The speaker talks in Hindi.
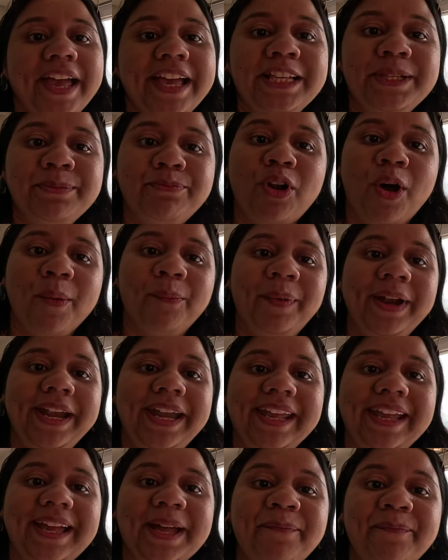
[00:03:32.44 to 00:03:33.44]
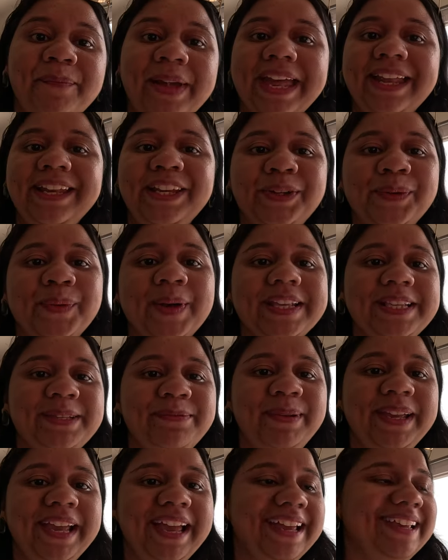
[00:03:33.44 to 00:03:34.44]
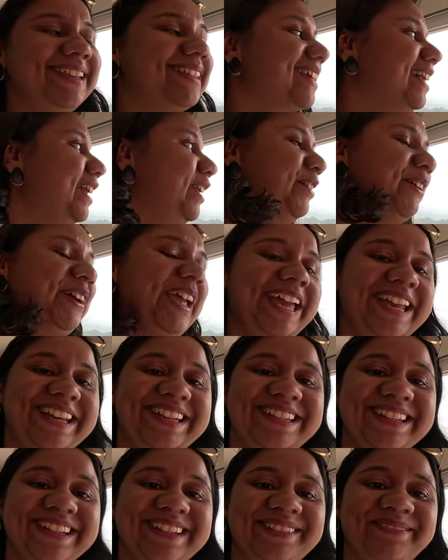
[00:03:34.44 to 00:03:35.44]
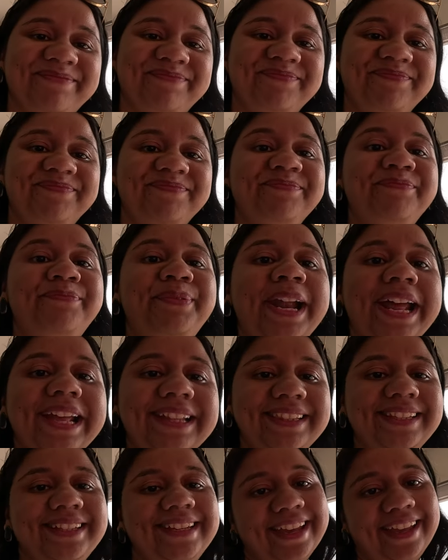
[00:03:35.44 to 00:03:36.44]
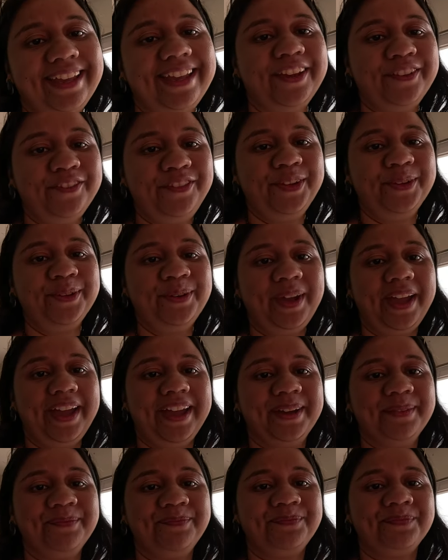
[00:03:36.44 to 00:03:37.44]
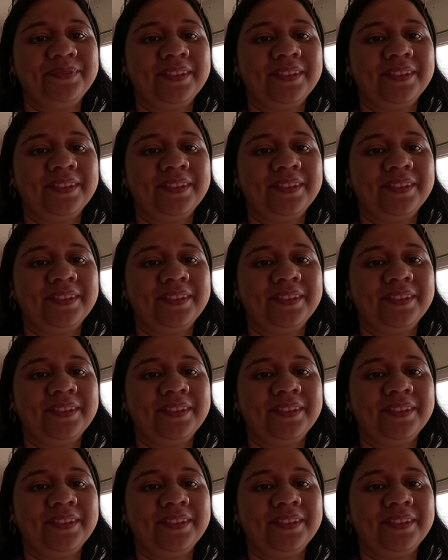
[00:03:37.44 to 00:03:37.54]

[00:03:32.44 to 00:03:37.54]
इस प्रॉपर्टी का मेन यूएसपी है इसका लोकेशन ब्रेथ टेकिंग व्यू है